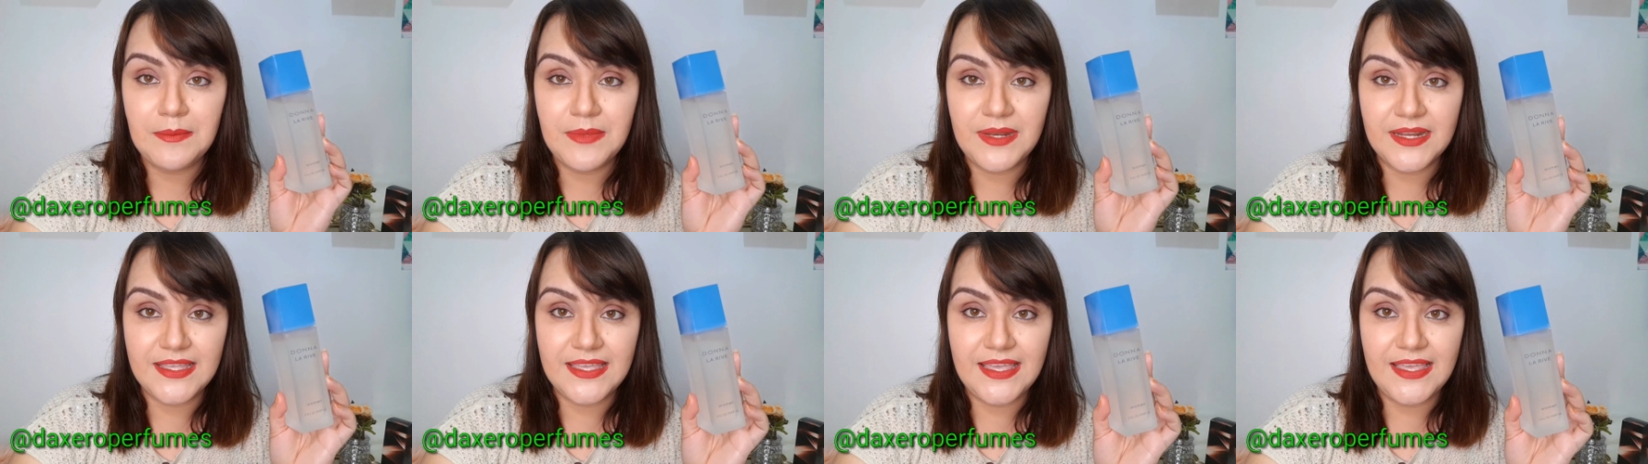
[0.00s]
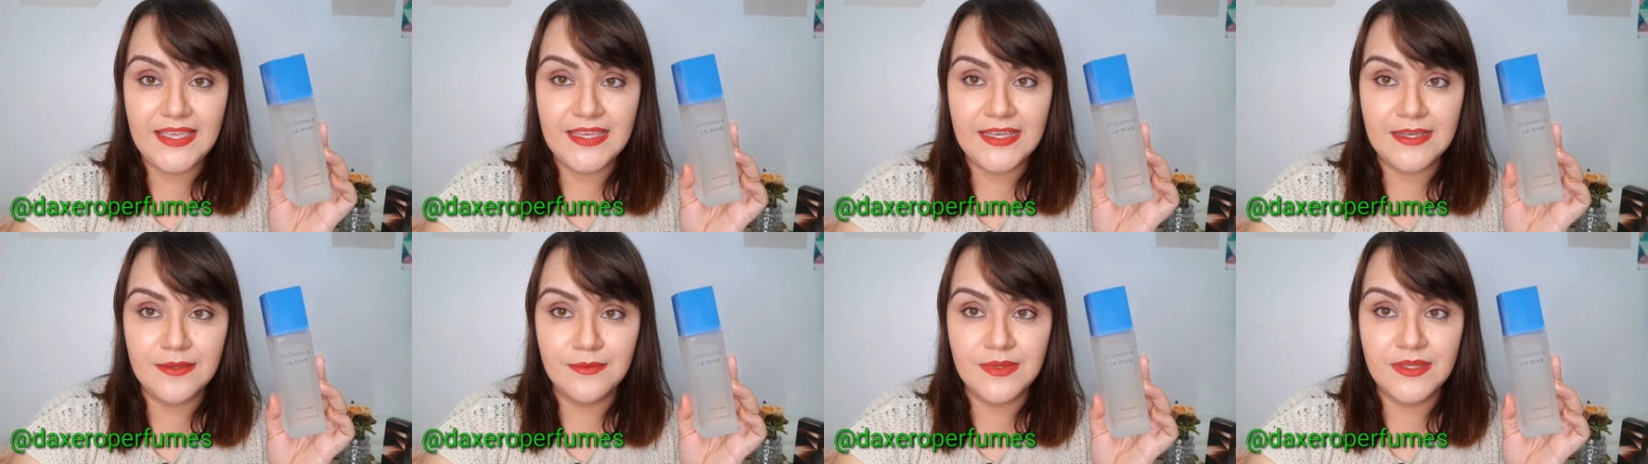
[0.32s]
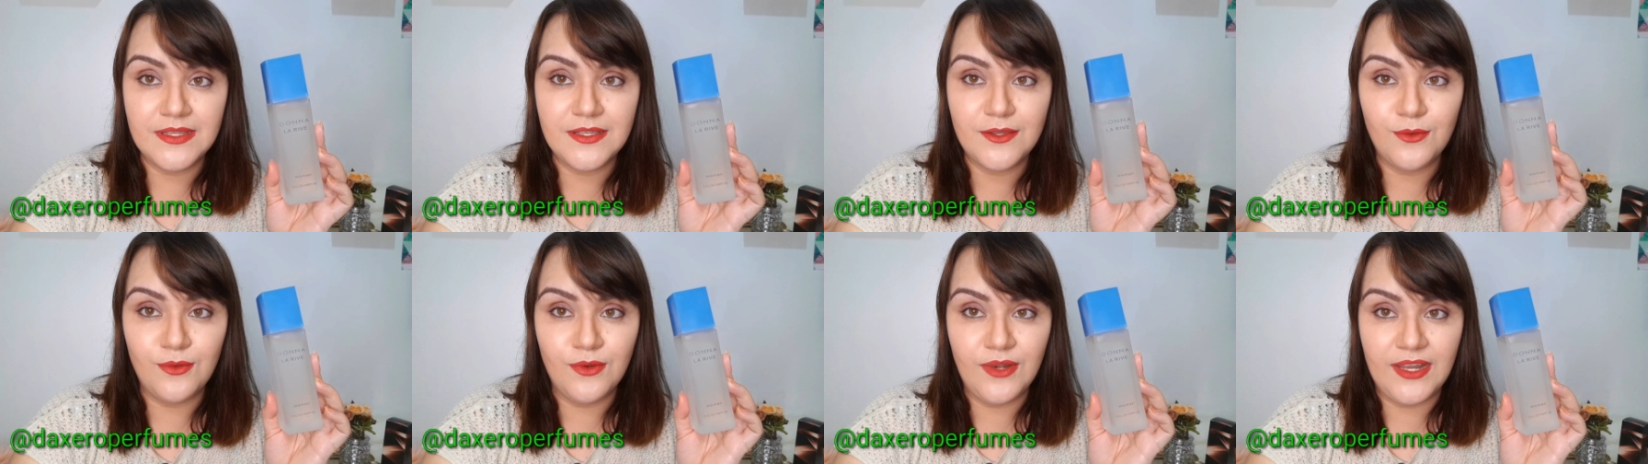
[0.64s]
para quem
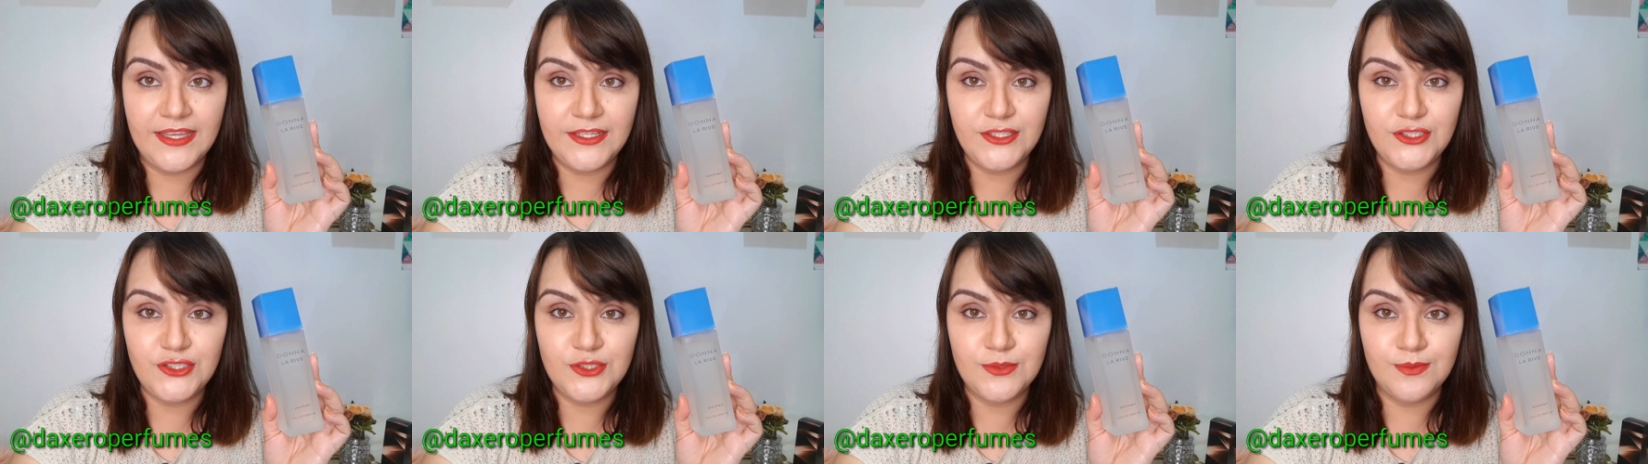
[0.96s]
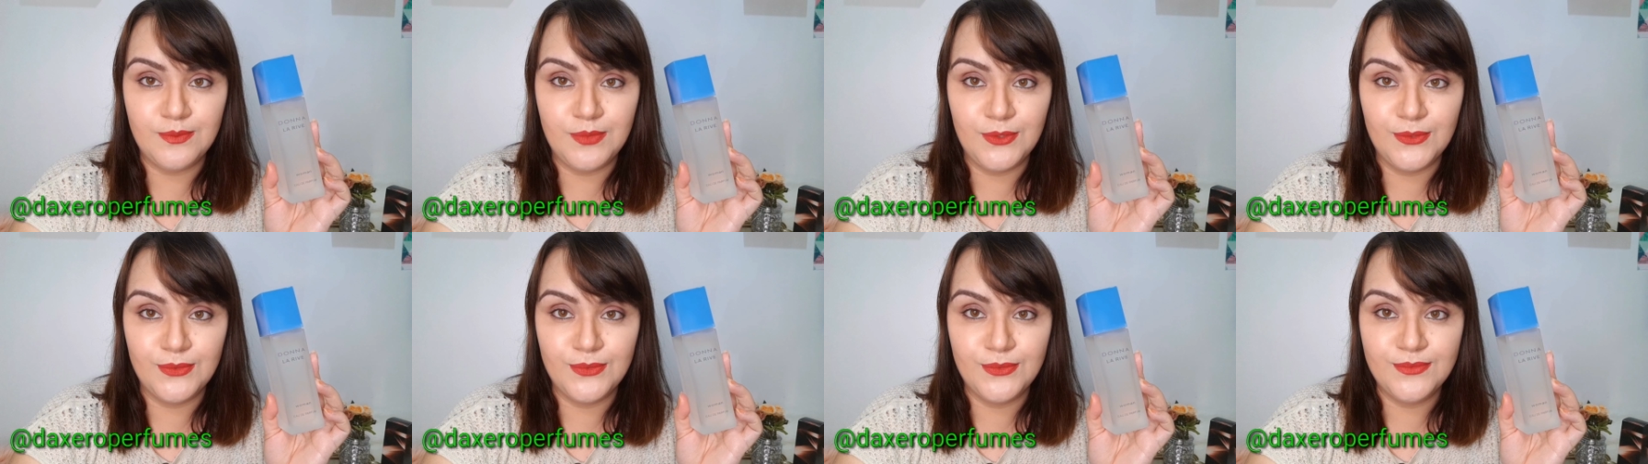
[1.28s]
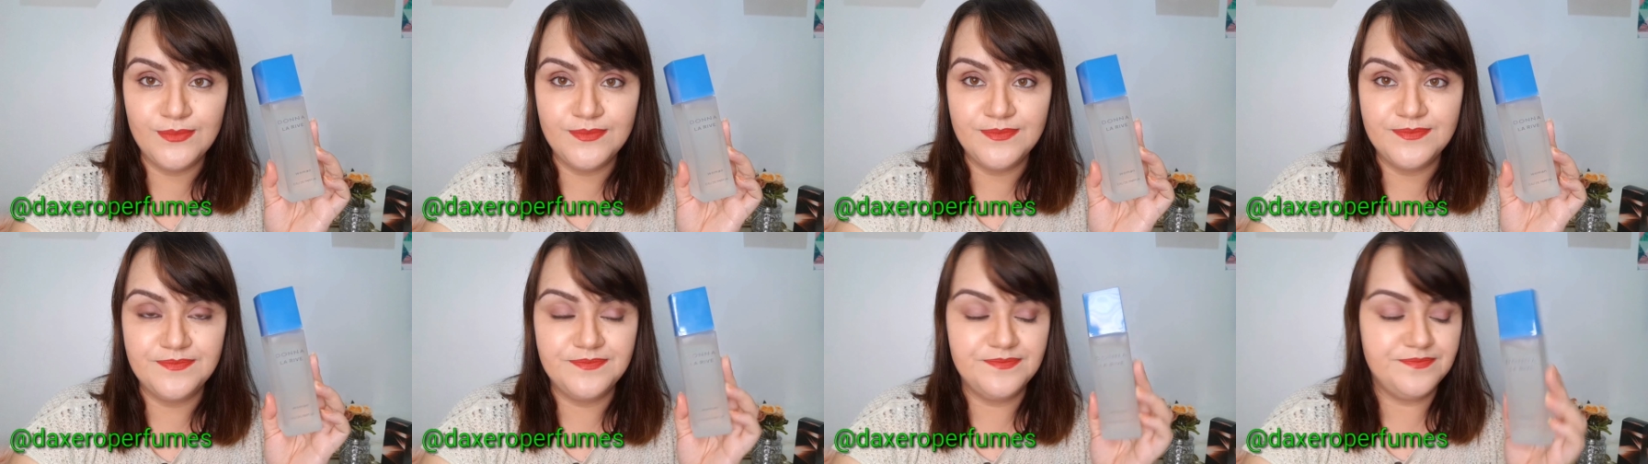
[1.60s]
ama o Light
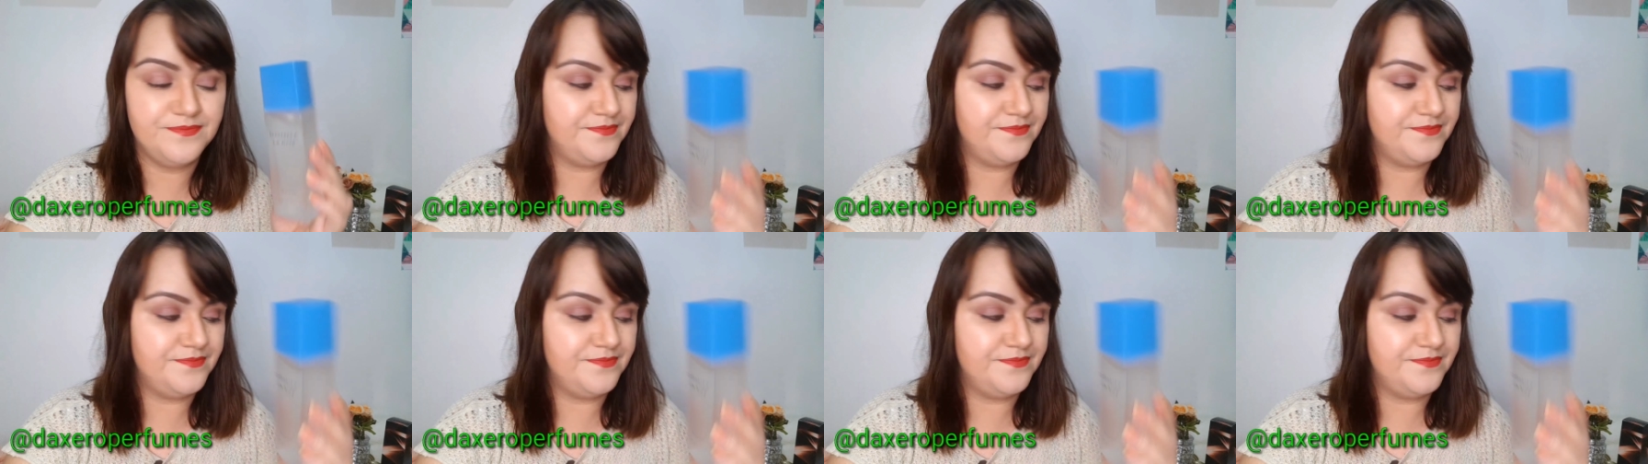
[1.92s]
Blue.